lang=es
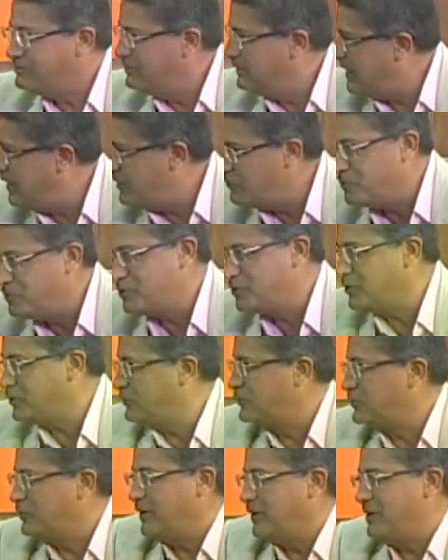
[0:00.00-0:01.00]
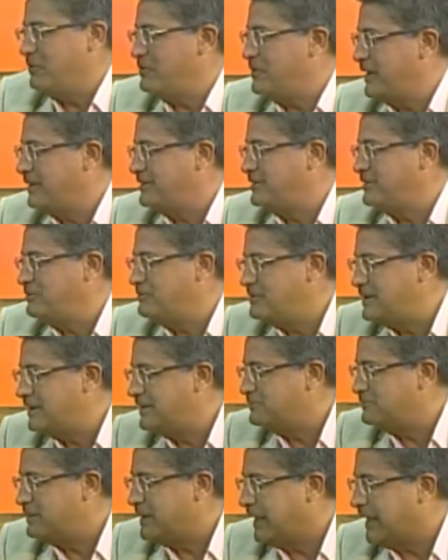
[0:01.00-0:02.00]
leo mucho tus
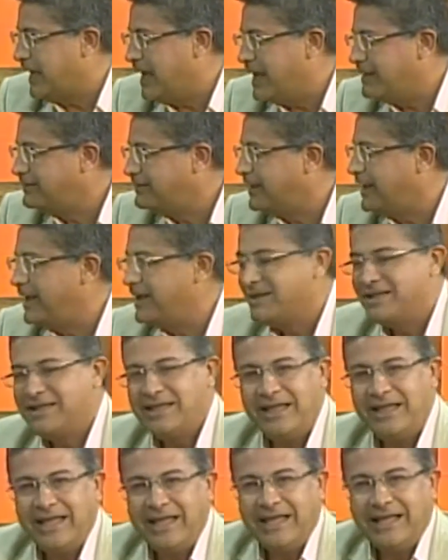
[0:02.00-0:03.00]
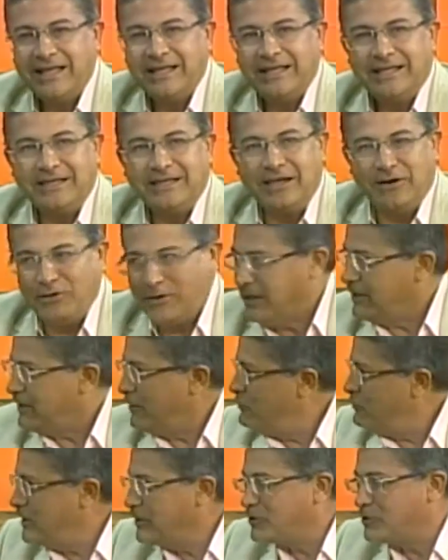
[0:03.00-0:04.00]
colaboraciones, me encanta. Gracias. Y ahora
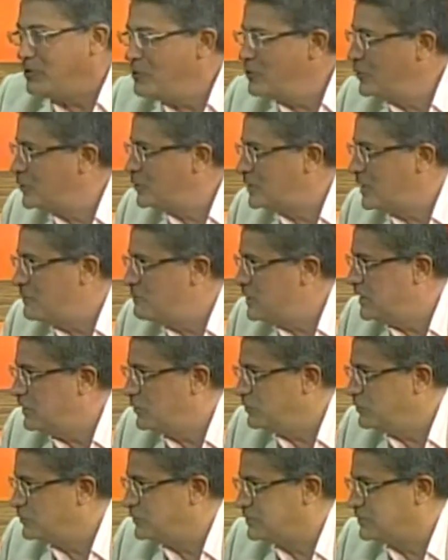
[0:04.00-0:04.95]
te unes con unos amigos